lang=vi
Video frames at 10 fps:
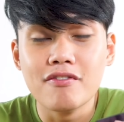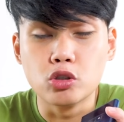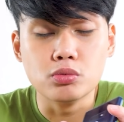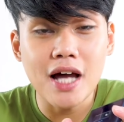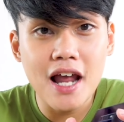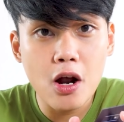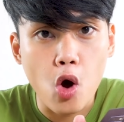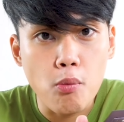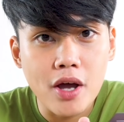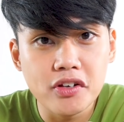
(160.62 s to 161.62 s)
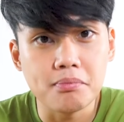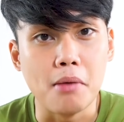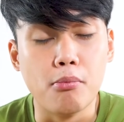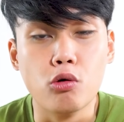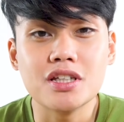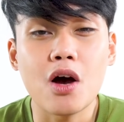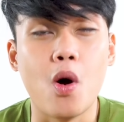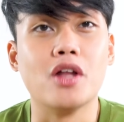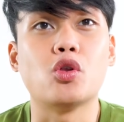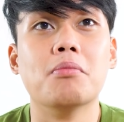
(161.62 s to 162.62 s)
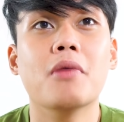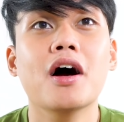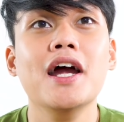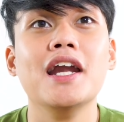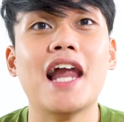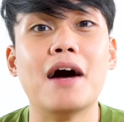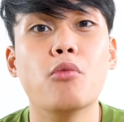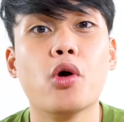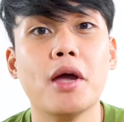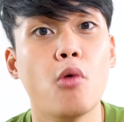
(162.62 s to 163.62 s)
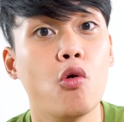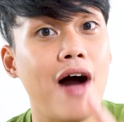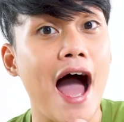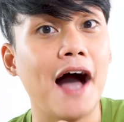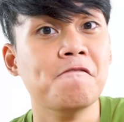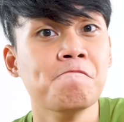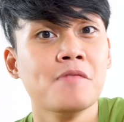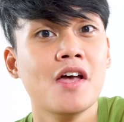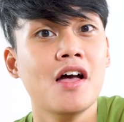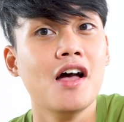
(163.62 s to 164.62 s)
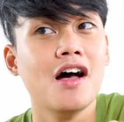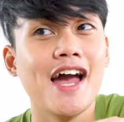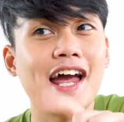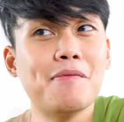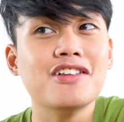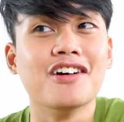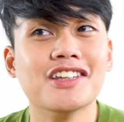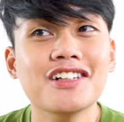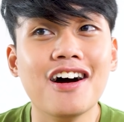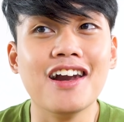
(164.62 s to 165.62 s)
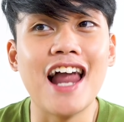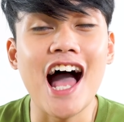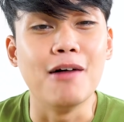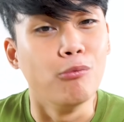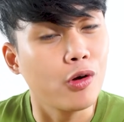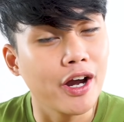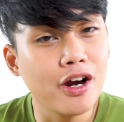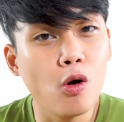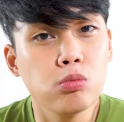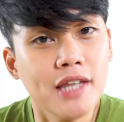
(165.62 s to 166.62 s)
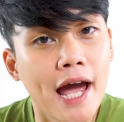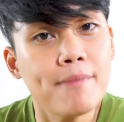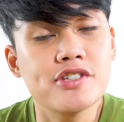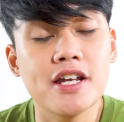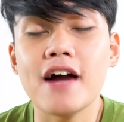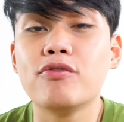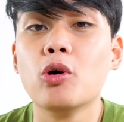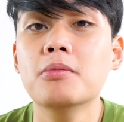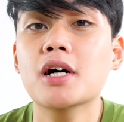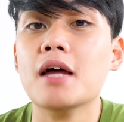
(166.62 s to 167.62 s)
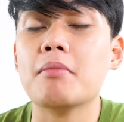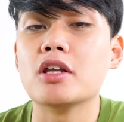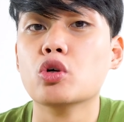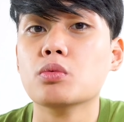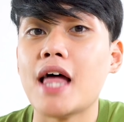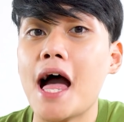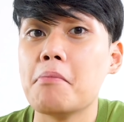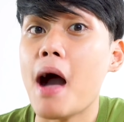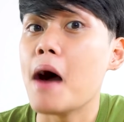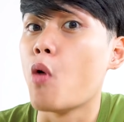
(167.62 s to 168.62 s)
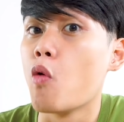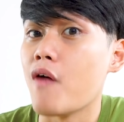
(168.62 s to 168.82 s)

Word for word: và chúng ta đã có một cái phiên bản màu sắc hoàn toàn mới là một cái màu vàng anh em mới tưởng tượng là một cái khung thép trên iPhone 10 mà chúng ta mạ màu